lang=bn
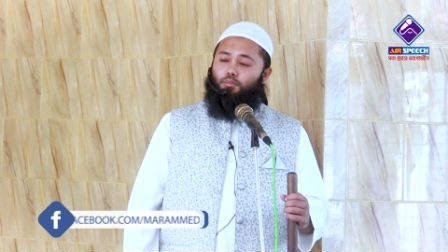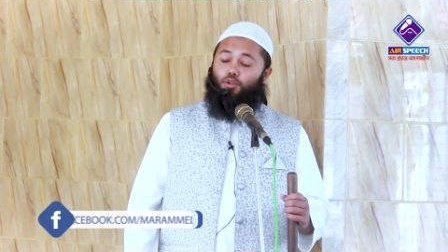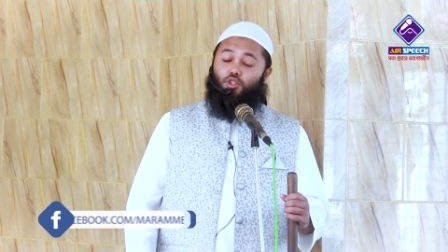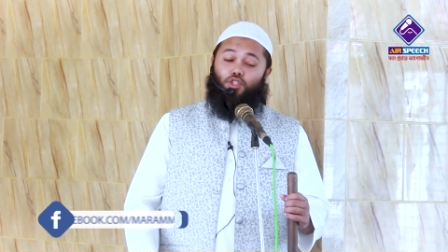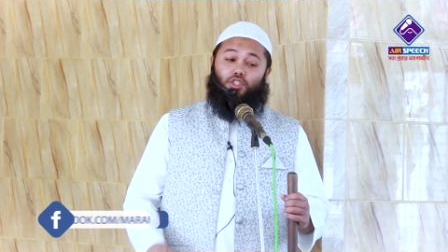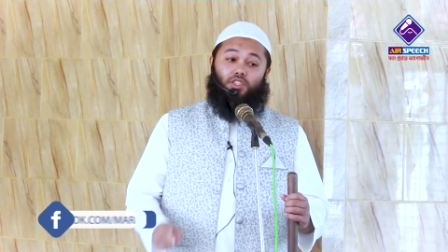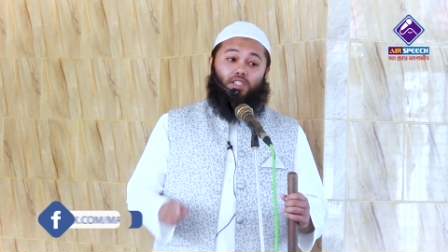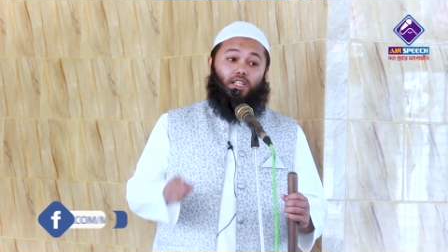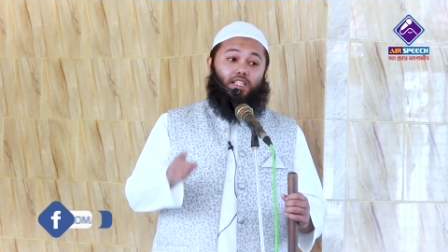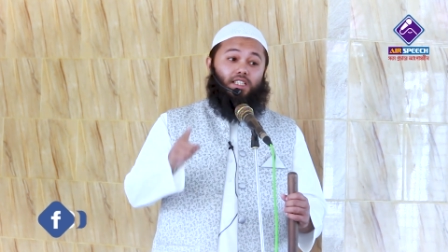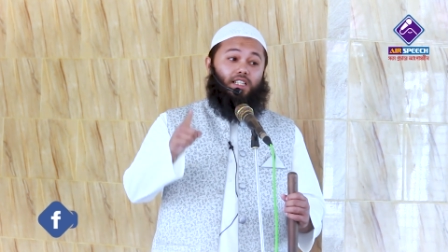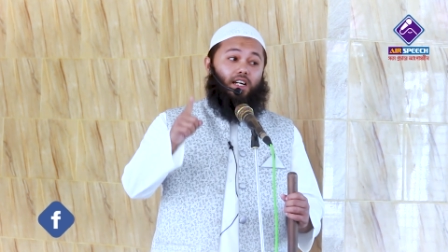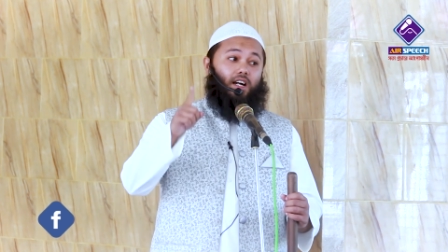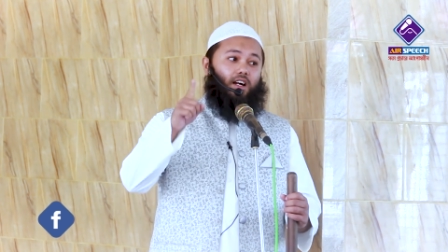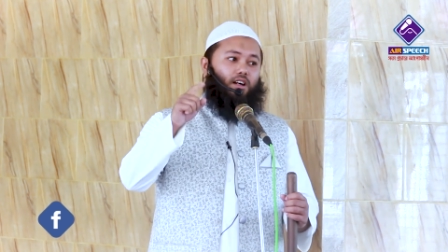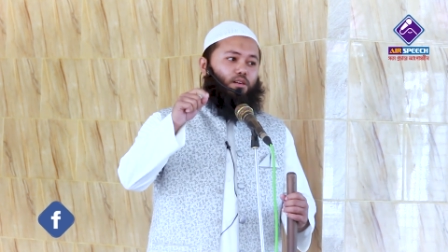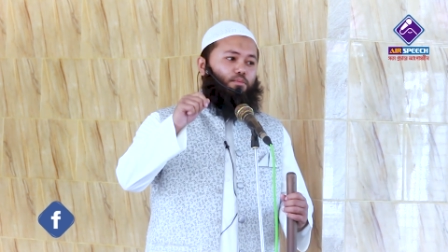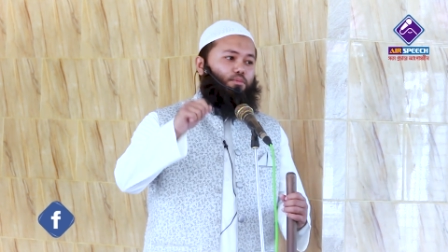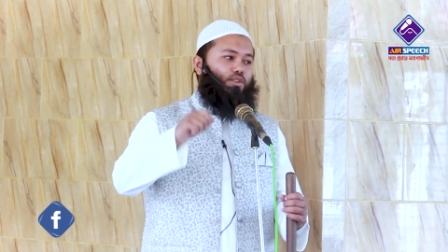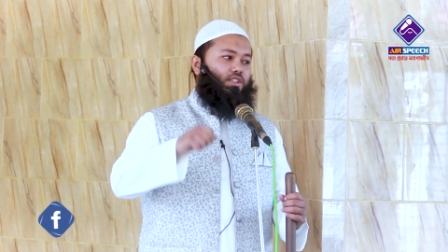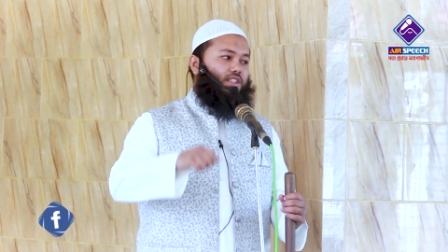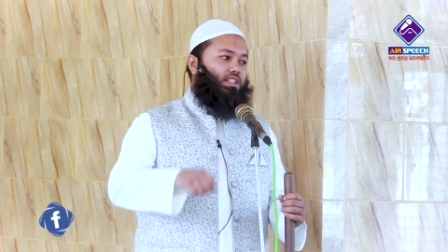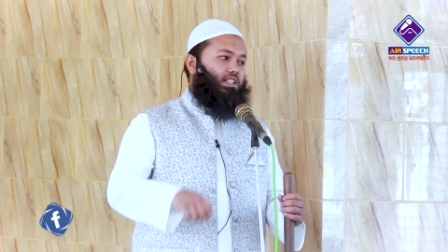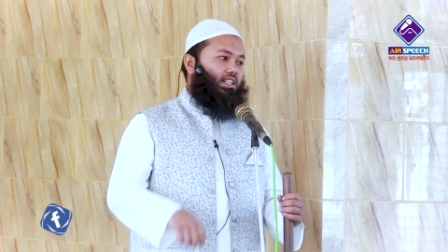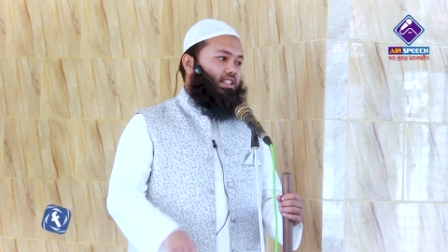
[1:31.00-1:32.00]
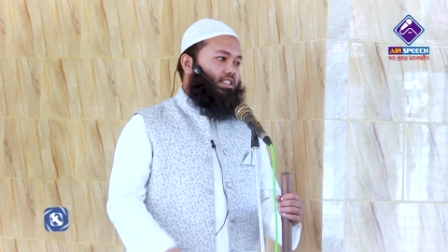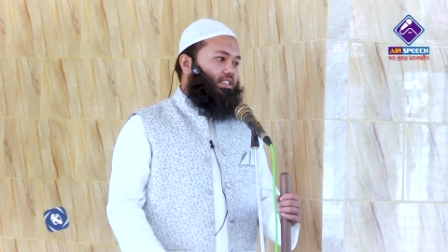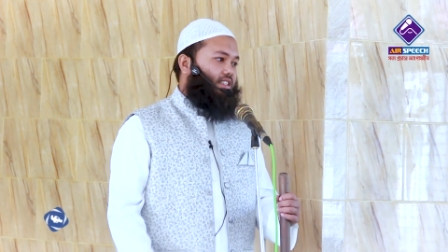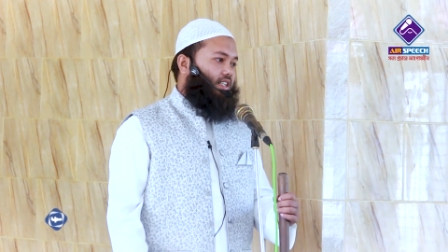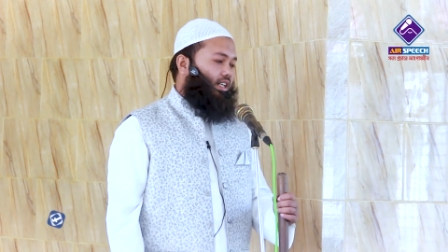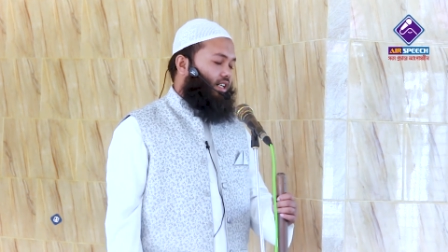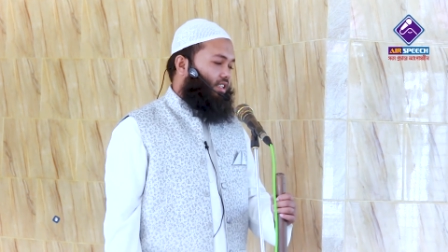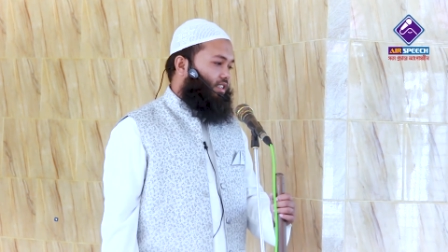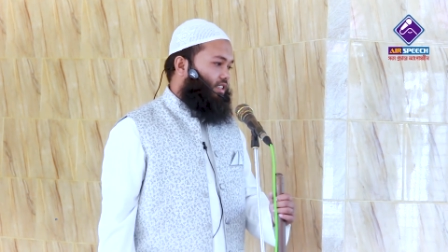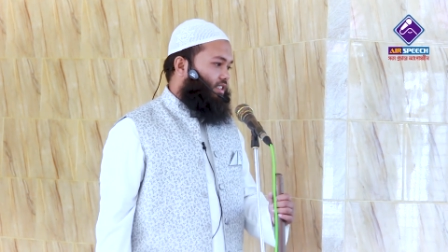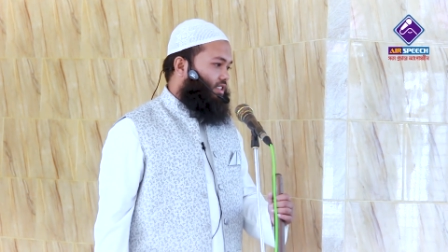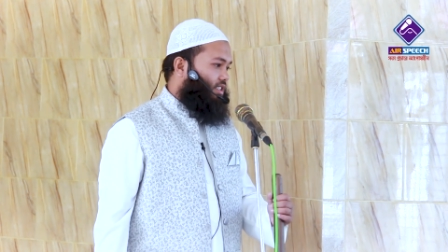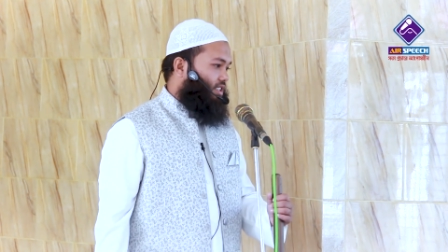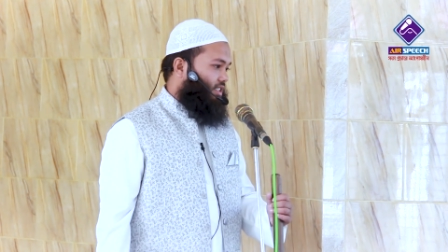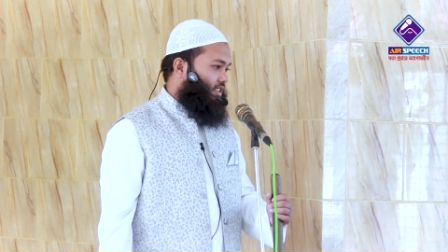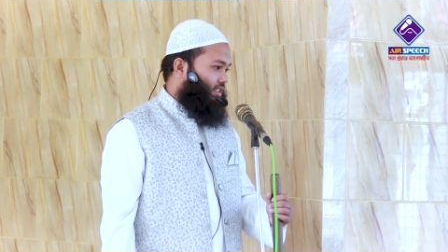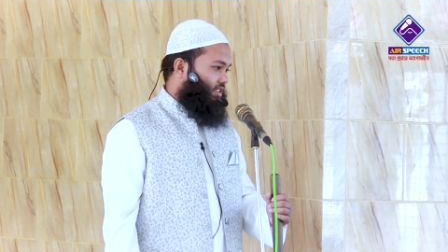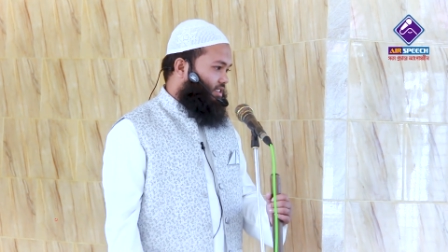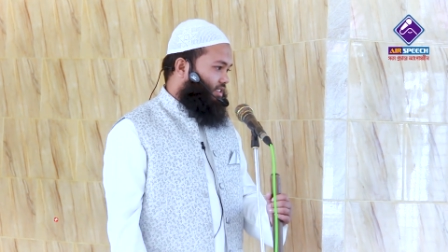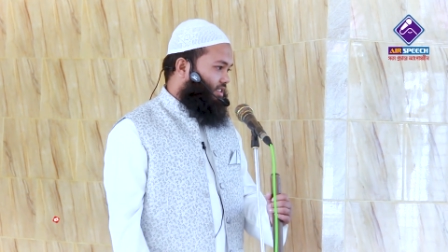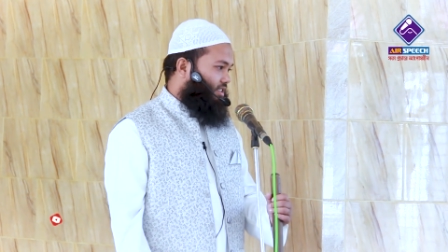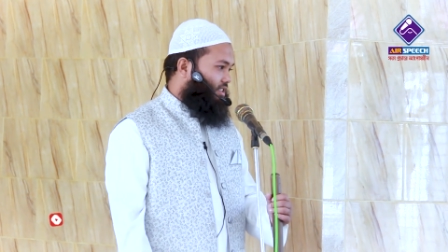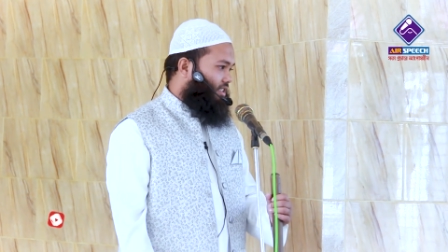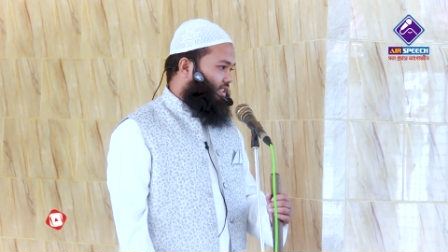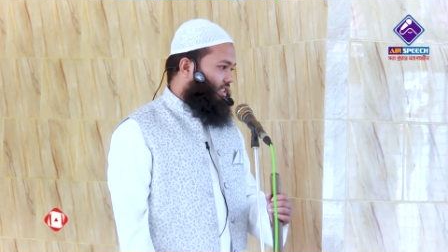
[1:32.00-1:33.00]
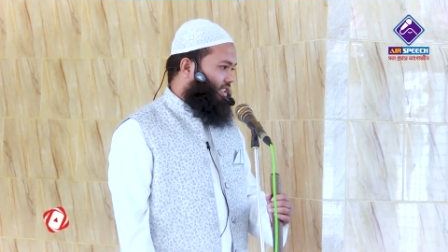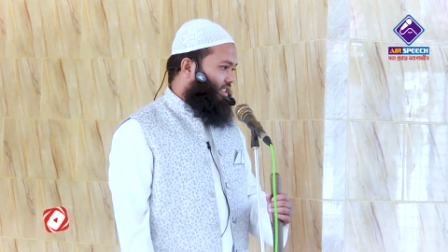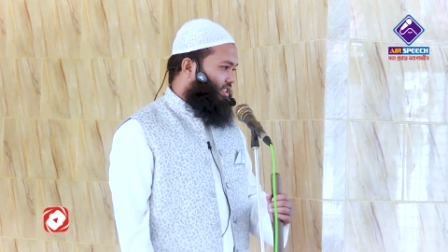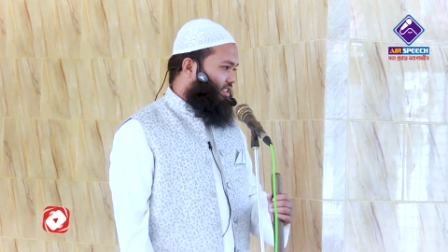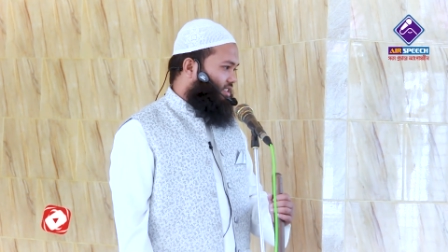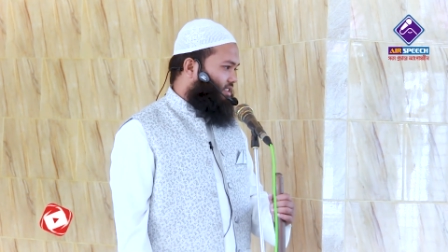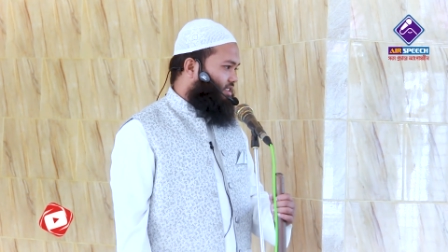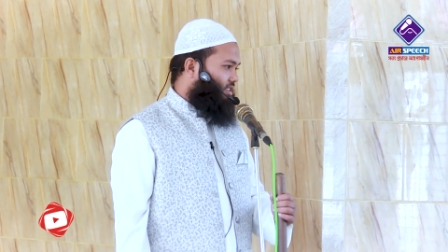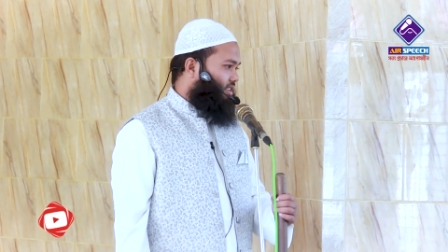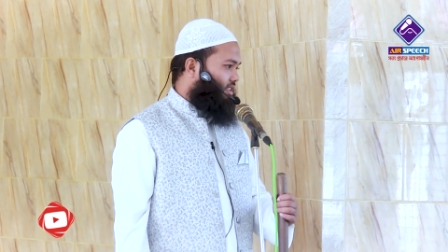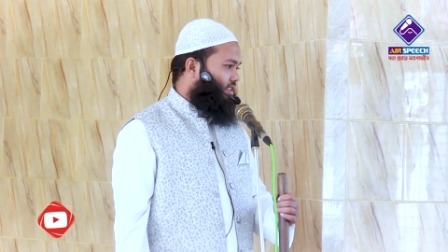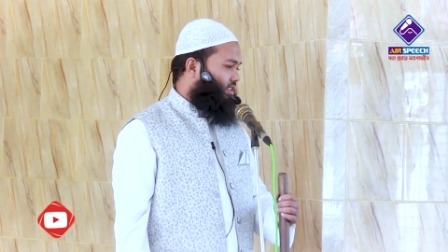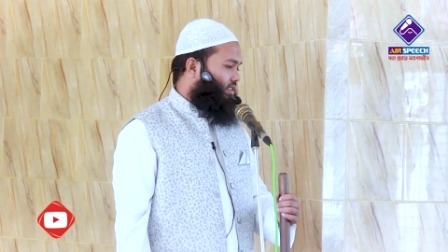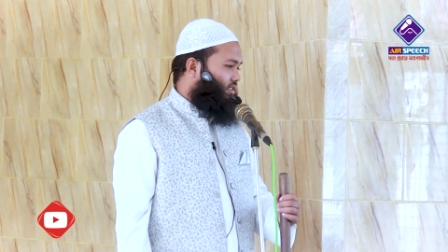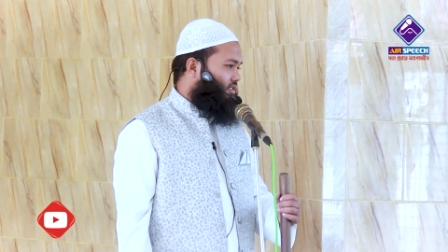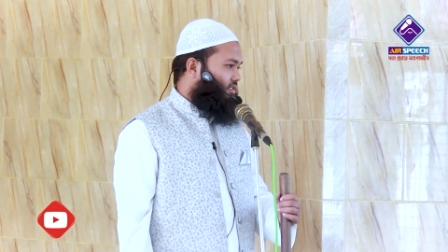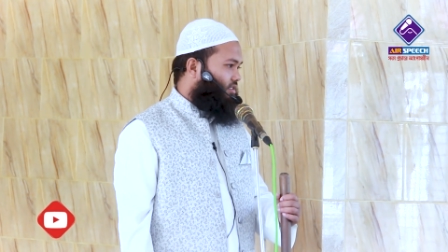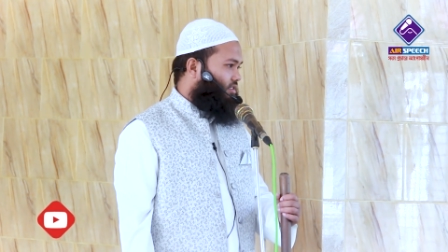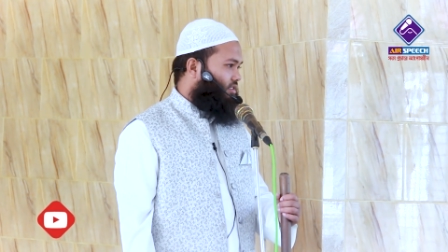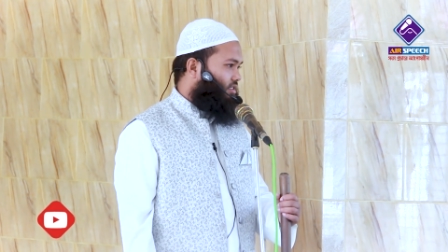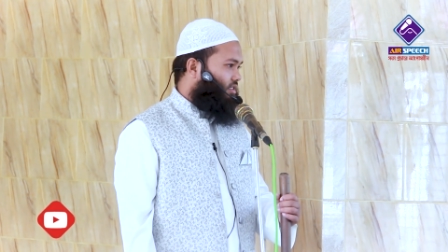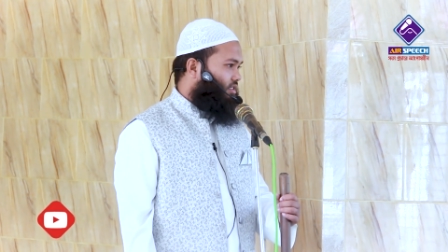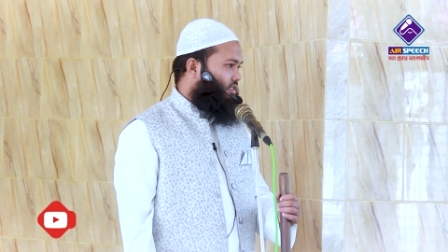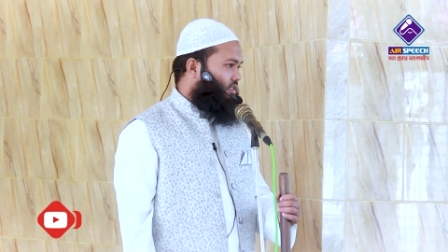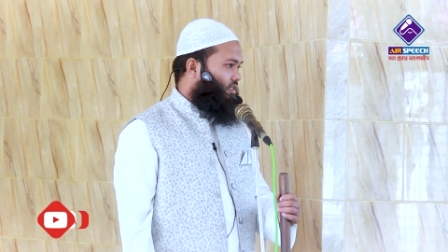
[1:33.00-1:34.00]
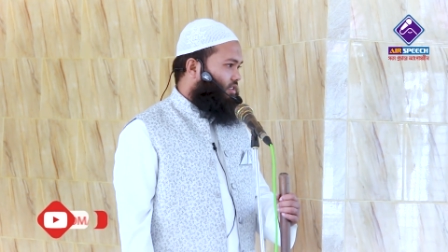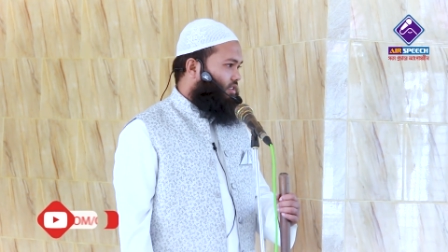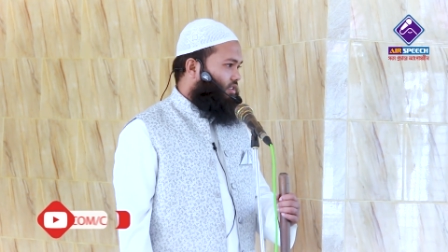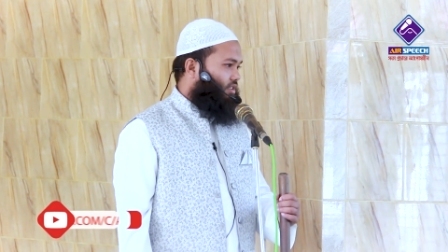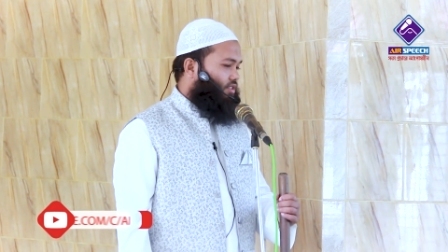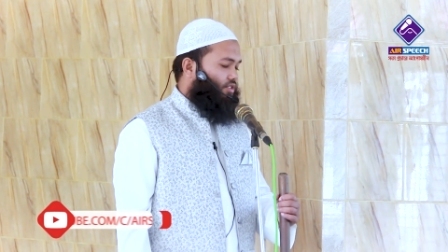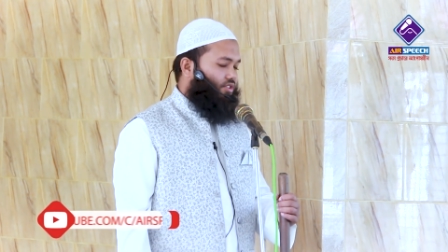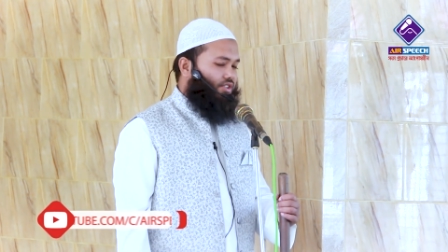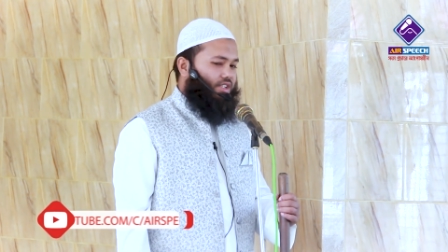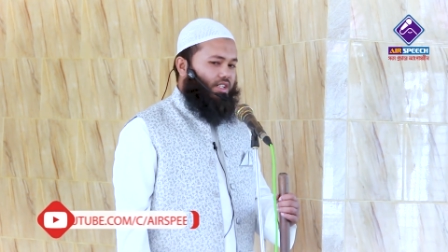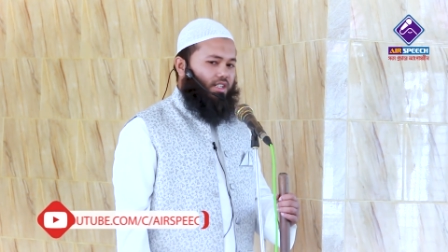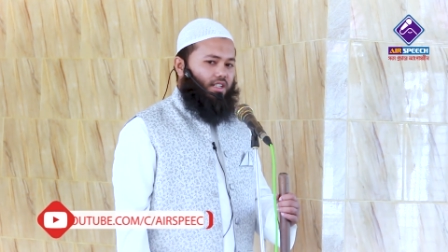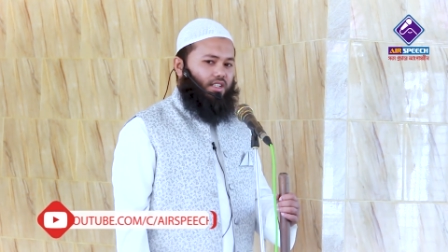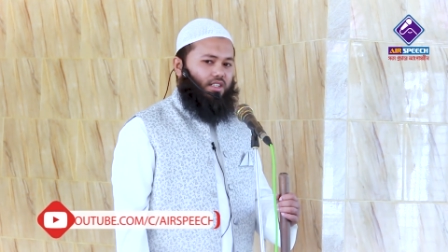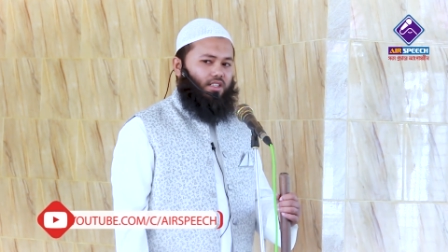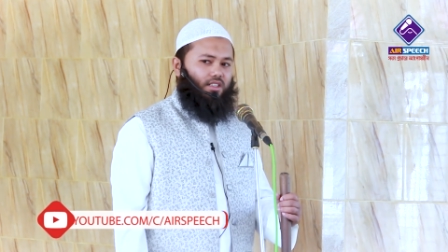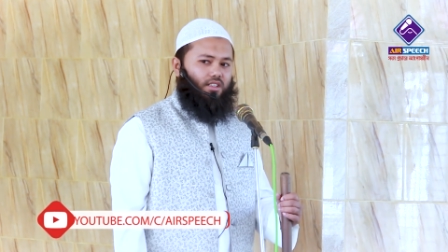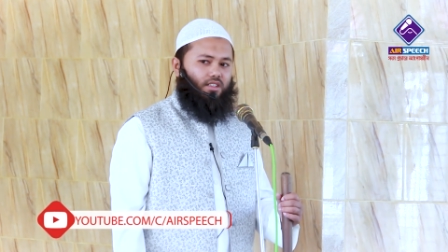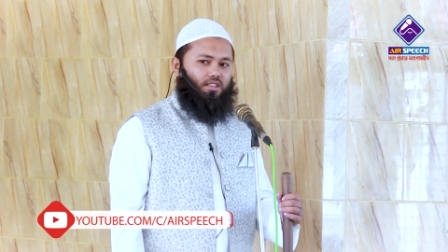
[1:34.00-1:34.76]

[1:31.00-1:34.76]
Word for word: মোসনাদে আহমদে একটি হাদিস এসেছে যে